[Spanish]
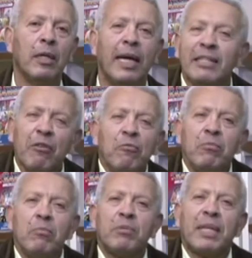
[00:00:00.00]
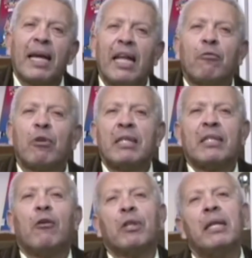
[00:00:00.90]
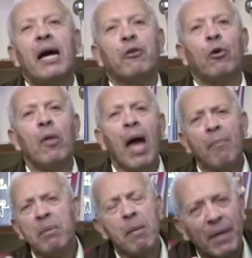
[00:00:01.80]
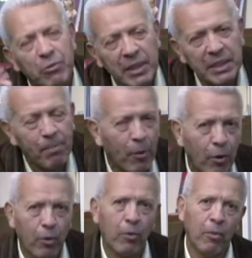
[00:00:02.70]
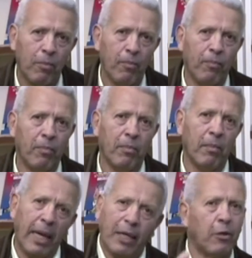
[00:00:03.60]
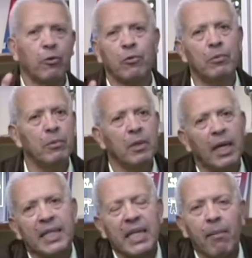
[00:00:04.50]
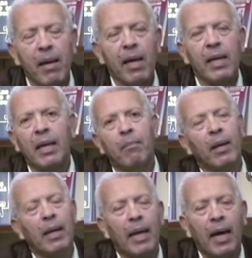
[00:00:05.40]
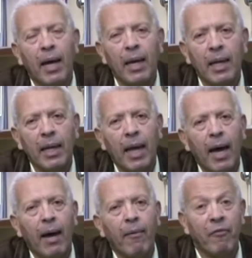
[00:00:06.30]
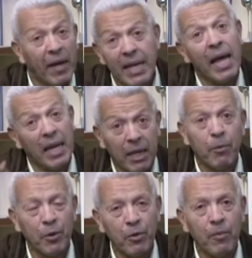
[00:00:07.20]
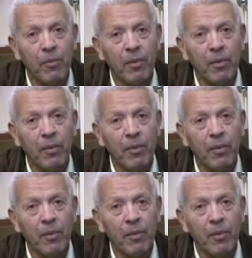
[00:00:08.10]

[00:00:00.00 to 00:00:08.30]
Ese es un secreto extraordinario. A mí me pasó hace poco esto. Estaba en la, en la, en la feria del libro.